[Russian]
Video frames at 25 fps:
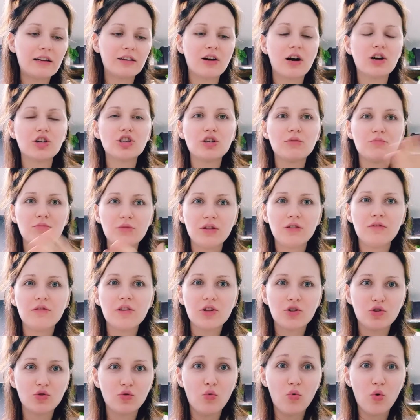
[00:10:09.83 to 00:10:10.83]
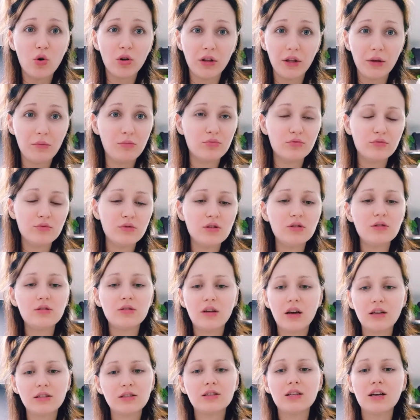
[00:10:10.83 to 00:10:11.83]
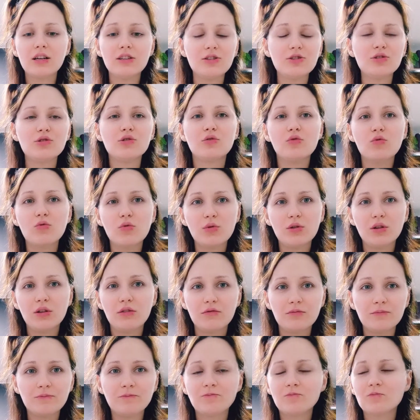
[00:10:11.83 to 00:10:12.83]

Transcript: как же медведь голый будет, останется голый.